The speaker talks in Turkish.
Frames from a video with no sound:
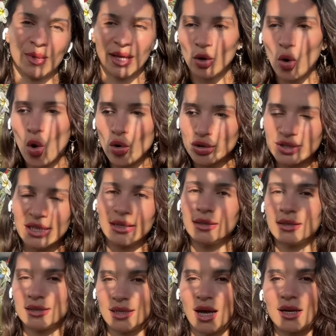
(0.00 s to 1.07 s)
Yani
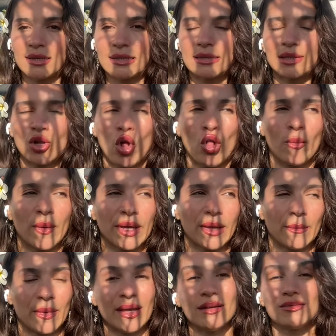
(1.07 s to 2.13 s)
ortalıkta aslında olma
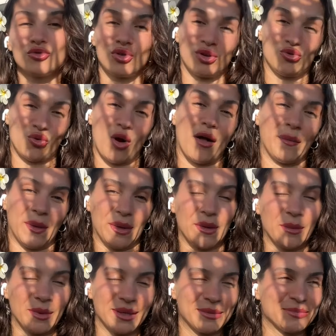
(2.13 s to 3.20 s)
gibi. Şu an çok
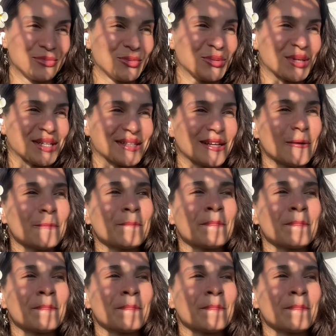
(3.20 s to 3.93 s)
anlatamadım bu arada.